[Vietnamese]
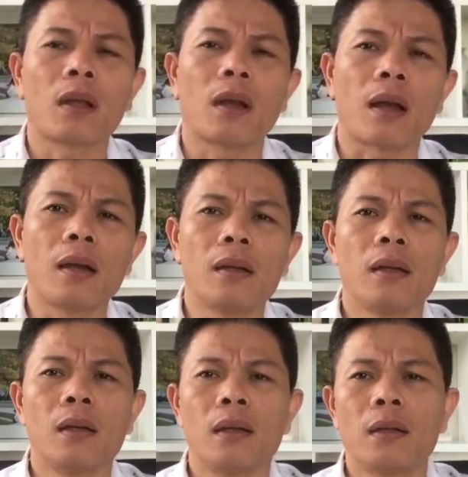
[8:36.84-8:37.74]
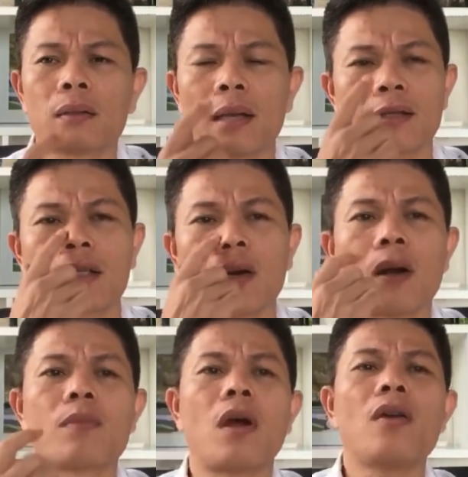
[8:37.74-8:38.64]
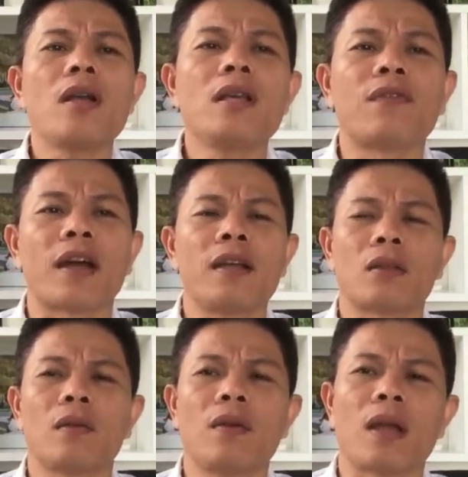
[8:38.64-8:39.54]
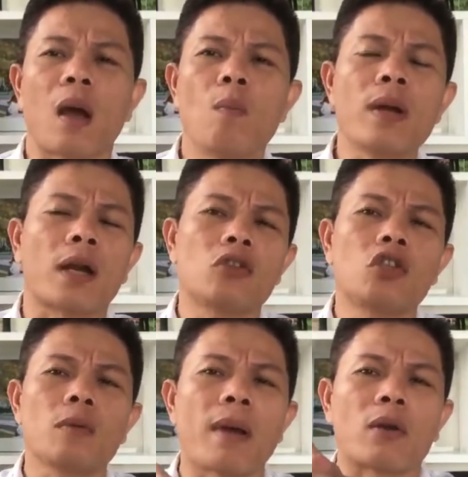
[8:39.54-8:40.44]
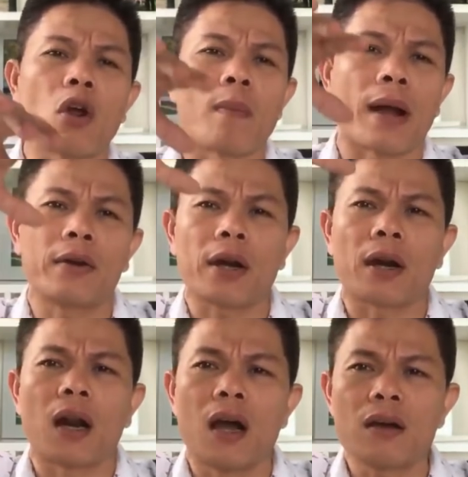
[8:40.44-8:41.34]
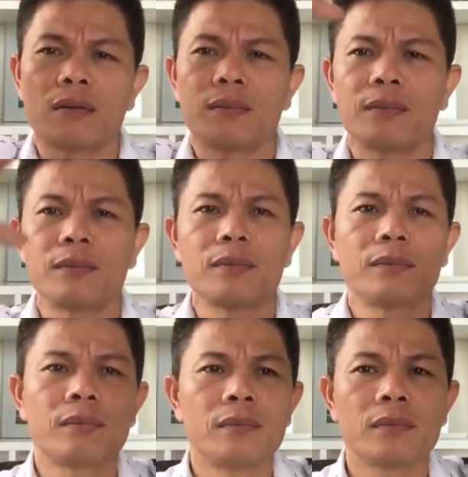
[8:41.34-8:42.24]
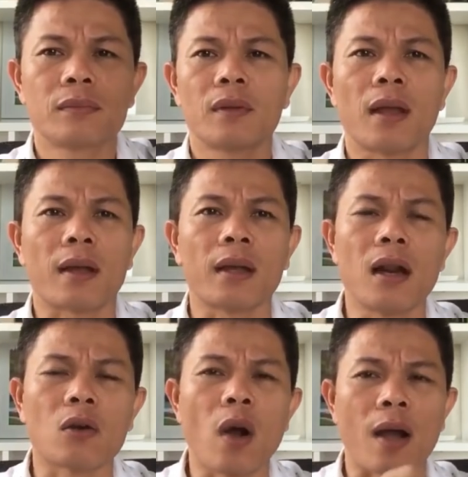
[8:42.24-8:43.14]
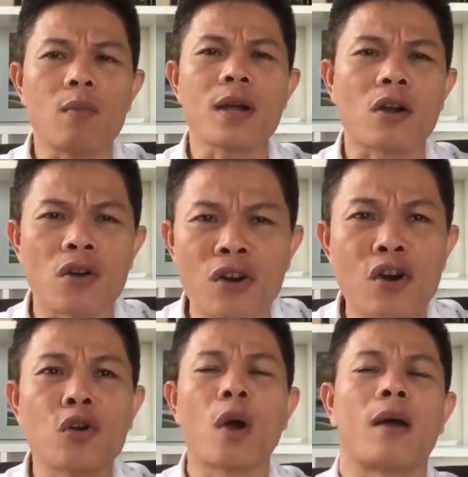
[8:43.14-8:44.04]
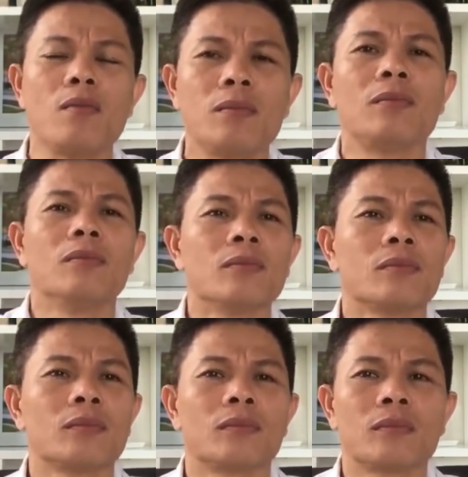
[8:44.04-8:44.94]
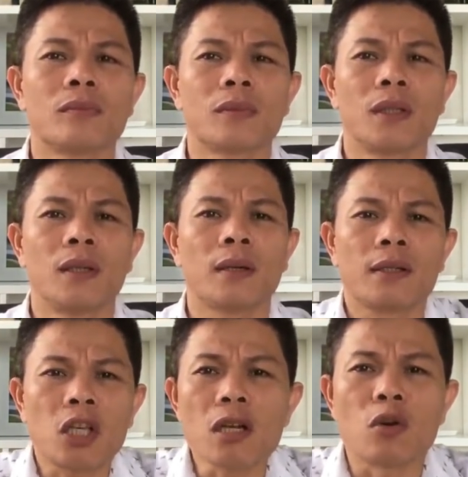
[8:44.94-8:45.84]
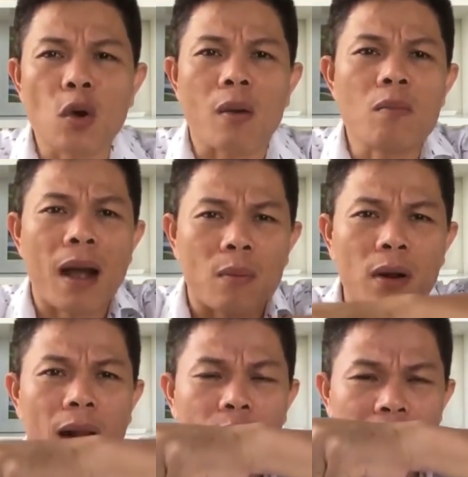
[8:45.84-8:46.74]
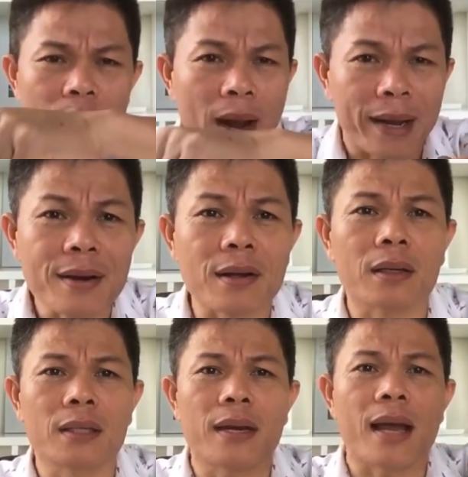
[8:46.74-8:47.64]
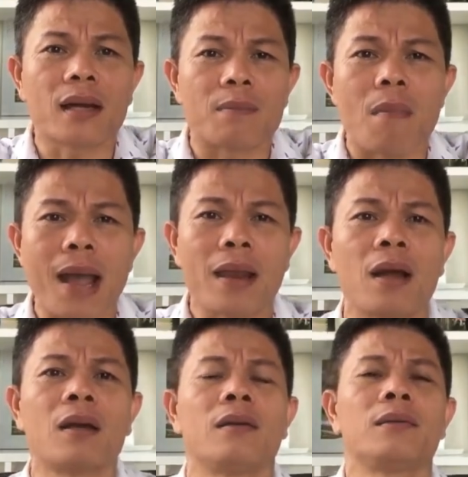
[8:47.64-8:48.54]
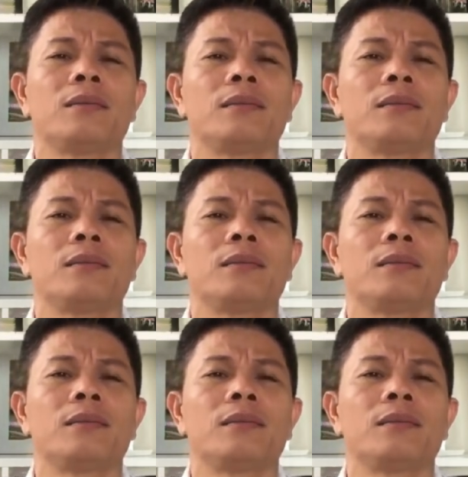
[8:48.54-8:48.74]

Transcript: à, tại sao ông nói nó như vậy tại vì ông biết là cái sức mạnh của đòn bẩy nó rất là lớn à, cái lực của ông cái con người của ông cái sức lực của ông mà ông nói là ông sẽ bẩy được cái trái đất này bay lên